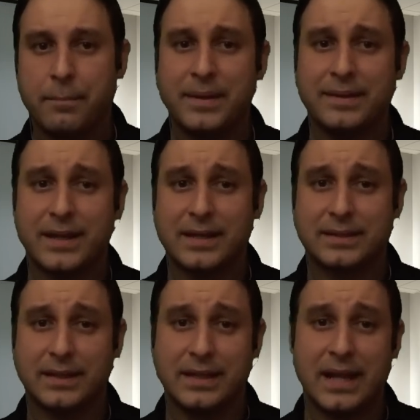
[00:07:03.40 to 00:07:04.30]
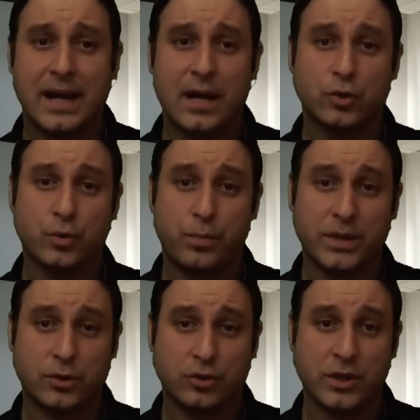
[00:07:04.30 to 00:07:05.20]
Mientras narra los
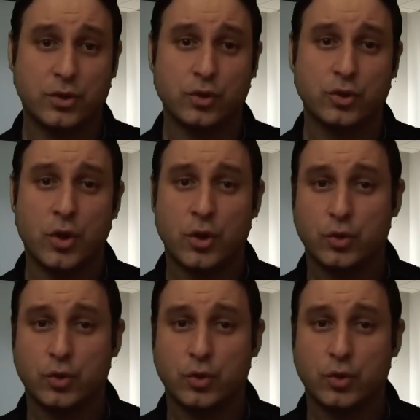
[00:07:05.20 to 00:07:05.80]
supuestos hechos,